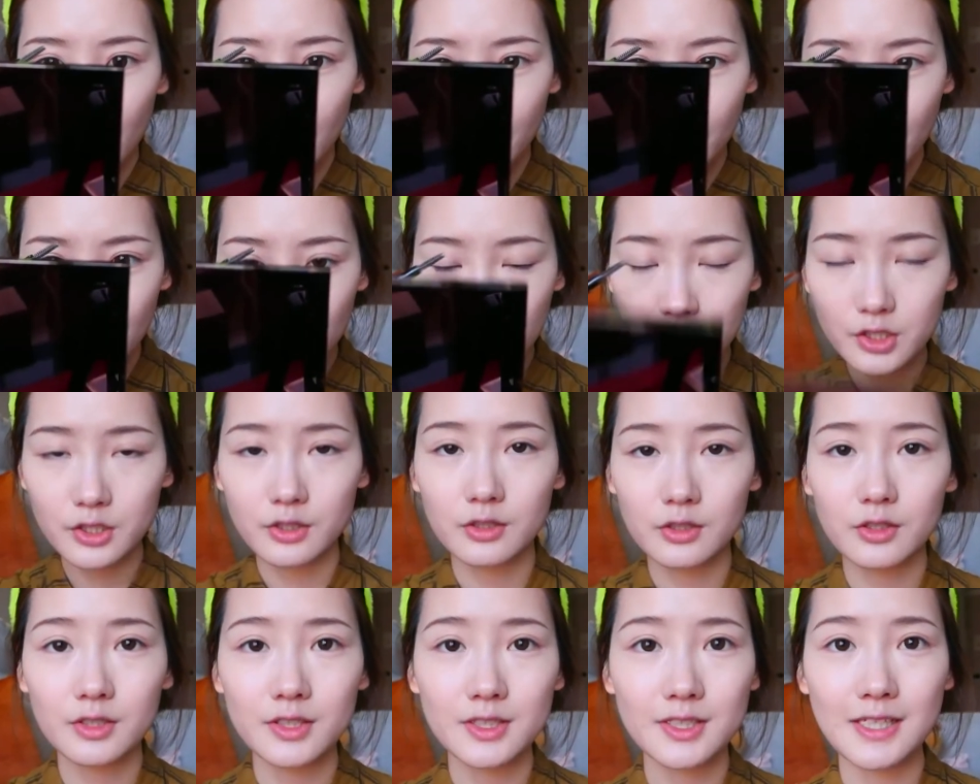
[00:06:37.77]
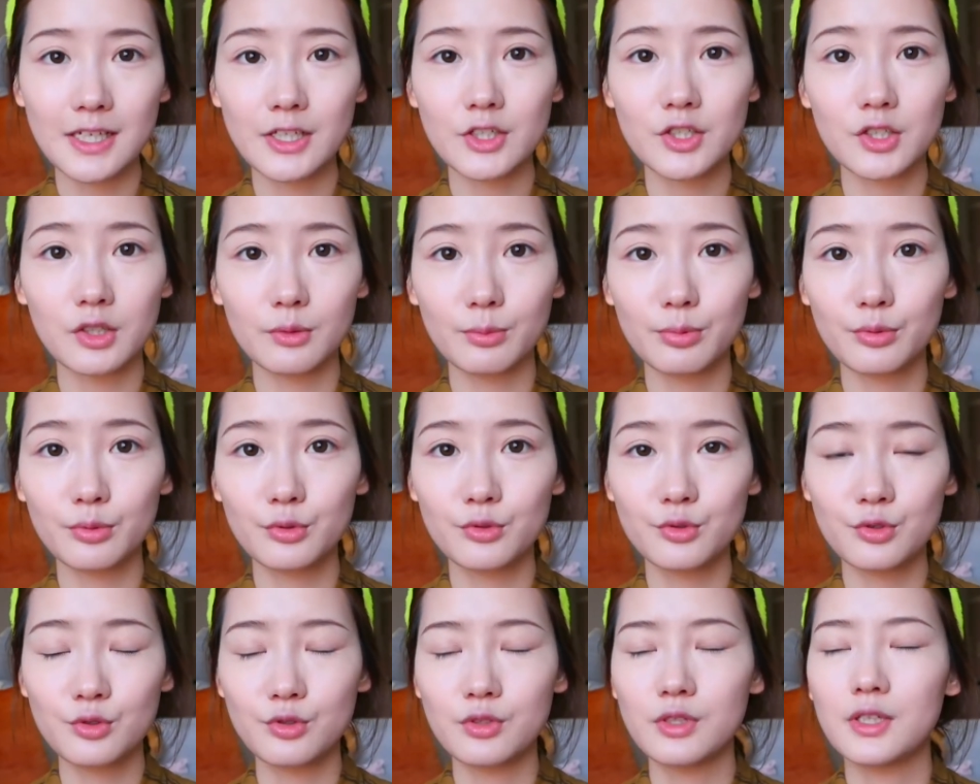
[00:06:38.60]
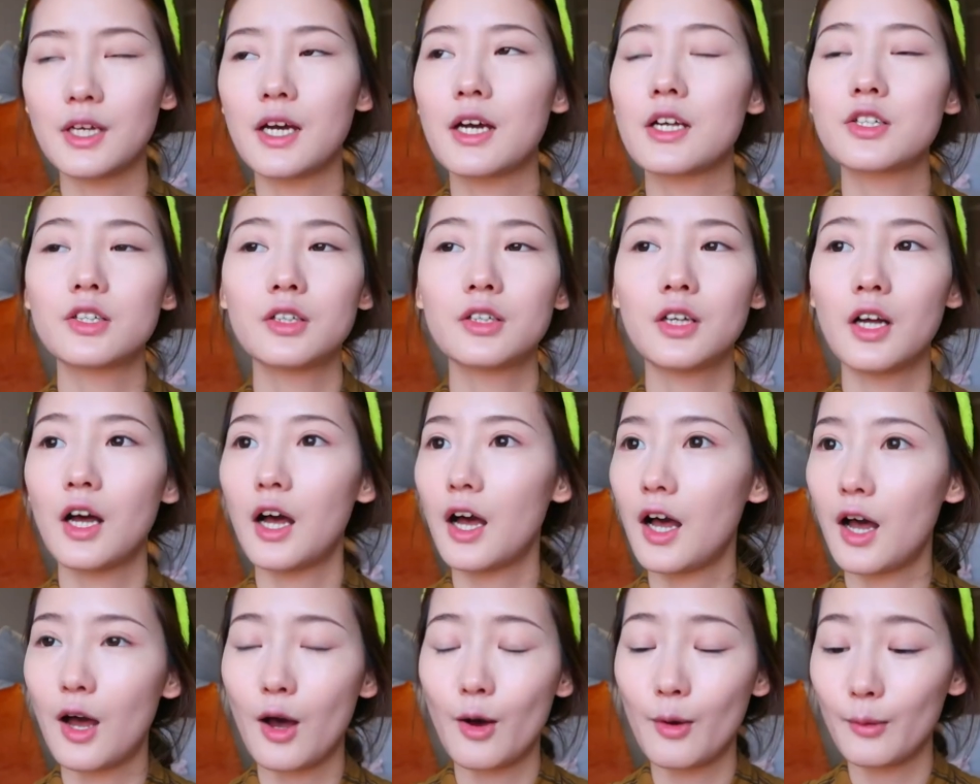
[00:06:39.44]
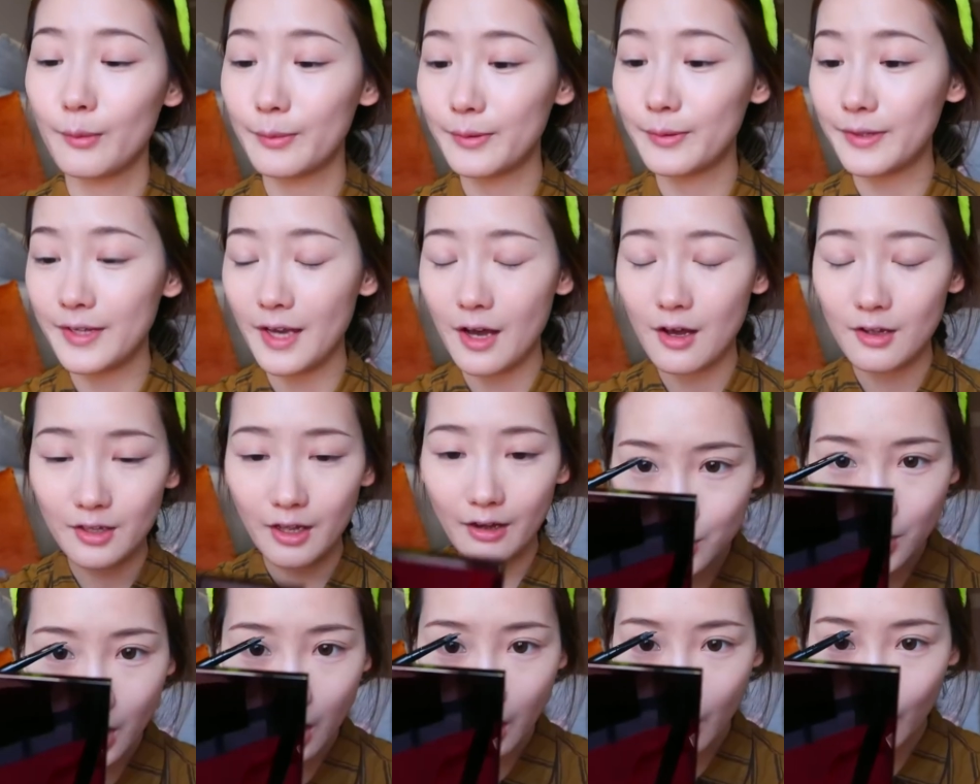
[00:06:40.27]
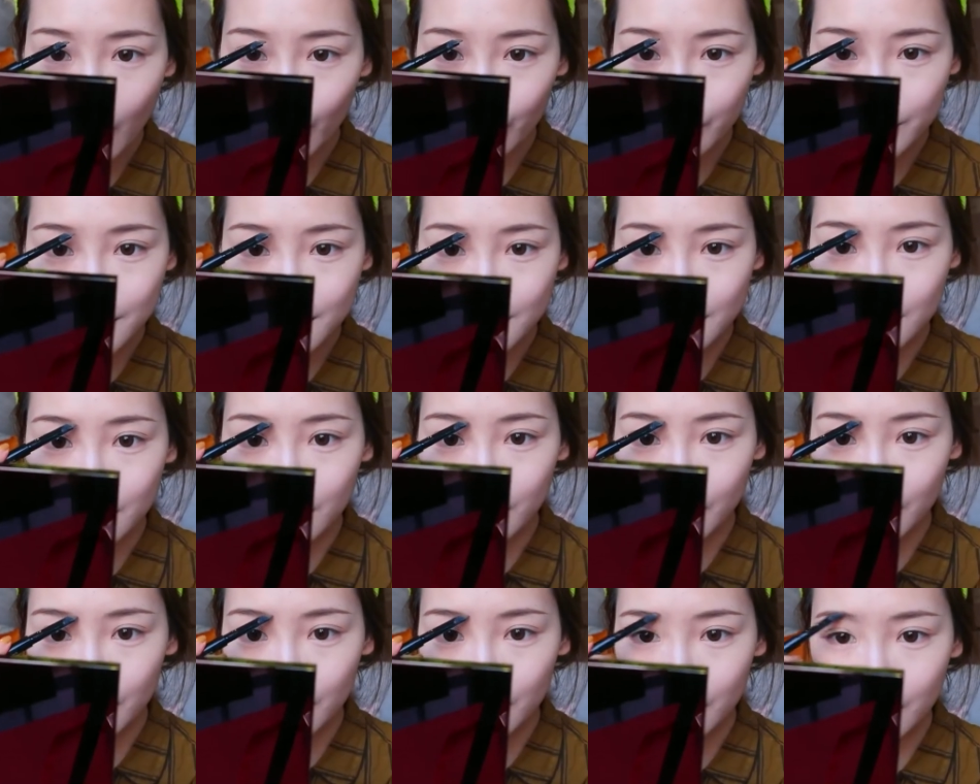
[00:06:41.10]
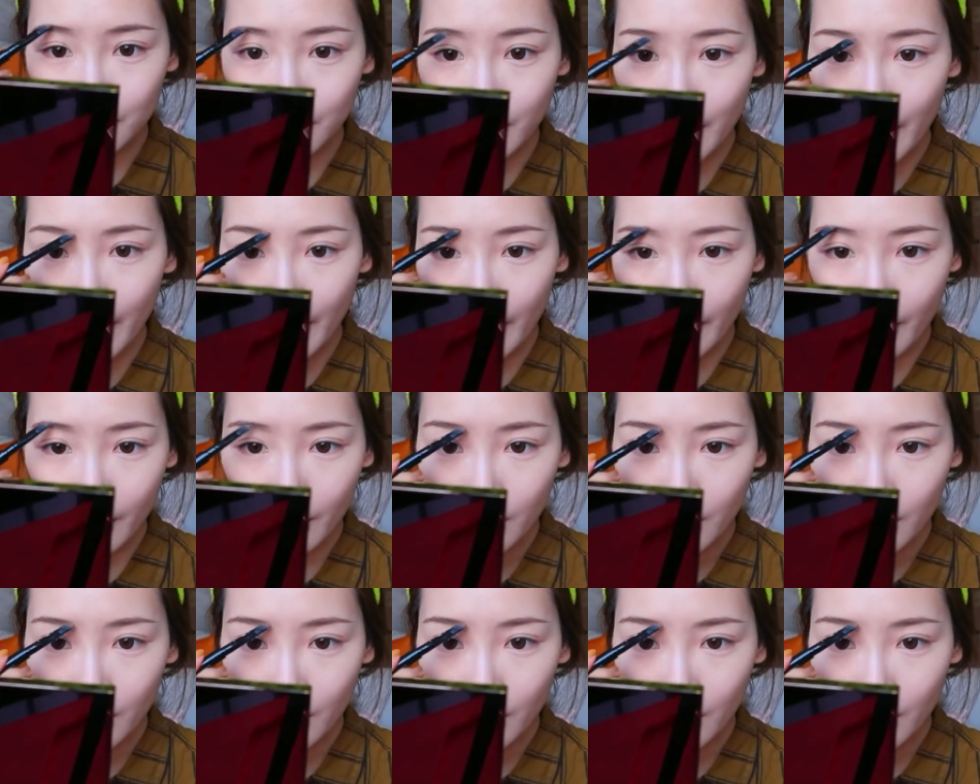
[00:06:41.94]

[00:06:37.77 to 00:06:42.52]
但是在这部剧里她真的好漂亮，超级的可爱。